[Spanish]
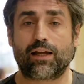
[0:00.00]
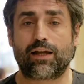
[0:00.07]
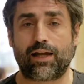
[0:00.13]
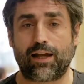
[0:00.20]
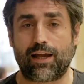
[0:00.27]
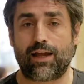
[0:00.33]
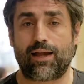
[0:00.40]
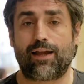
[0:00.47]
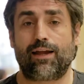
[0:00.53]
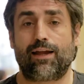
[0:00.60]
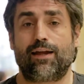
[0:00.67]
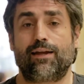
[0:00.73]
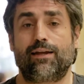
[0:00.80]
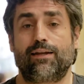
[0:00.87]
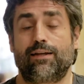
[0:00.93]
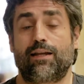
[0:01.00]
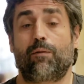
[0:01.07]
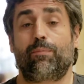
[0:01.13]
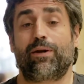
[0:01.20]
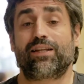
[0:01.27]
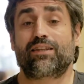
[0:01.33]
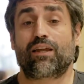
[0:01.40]
que
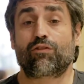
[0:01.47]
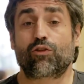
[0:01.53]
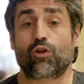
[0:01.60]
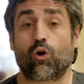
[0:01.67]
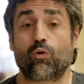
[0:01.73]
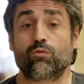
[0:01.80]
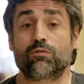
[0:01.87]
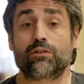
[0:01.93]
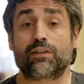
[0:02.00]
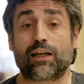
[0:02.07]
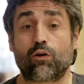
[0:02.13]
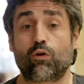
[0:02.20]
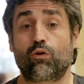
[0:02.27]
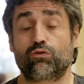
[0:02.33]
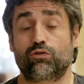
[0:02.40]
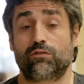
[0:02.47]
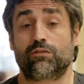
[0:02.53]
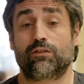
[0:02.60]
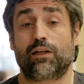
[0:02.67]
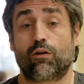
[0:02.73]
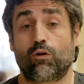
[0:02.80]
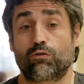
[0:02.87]
la prestación de los,
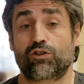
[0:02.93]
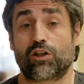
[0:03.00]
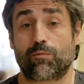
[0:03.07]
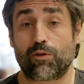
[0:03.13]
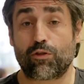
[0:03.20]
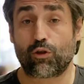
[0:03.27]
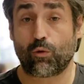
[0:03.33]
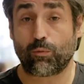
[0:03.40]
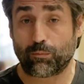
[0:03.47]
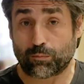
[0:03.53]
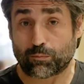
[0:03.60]
de los servicios